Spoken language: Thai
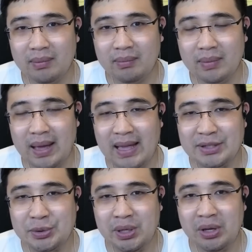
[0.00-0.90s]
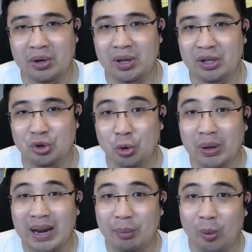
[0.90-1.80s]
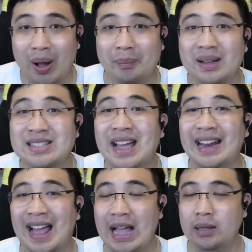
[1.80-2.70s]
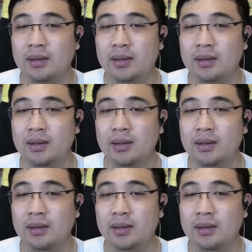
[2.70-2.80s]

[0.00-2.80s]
แอนจูนี่ค่อยๆยกระดับความมั่นใจนะ